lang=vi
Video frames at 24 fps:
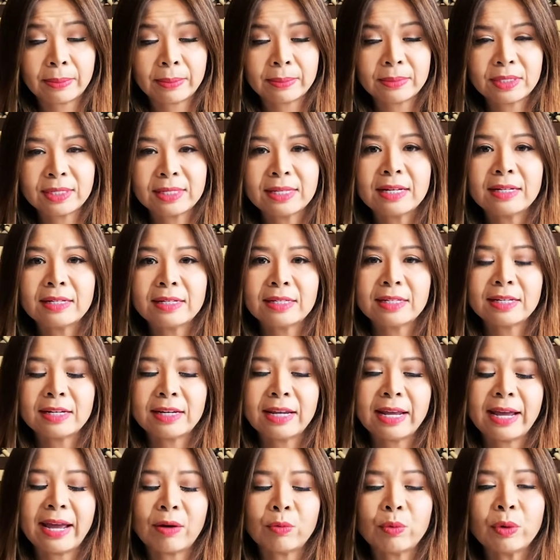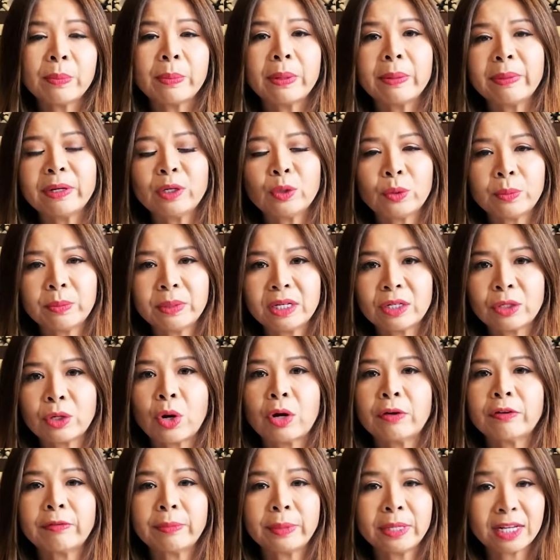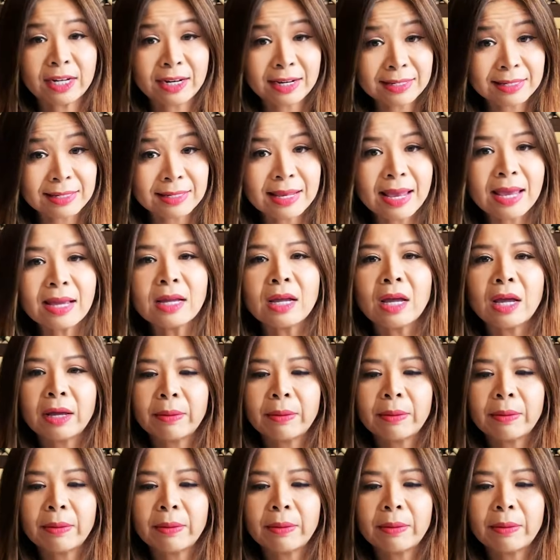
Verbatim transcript: xin xin gia Hàn Quốc permit của mình rồi mà bây giờ đang xét,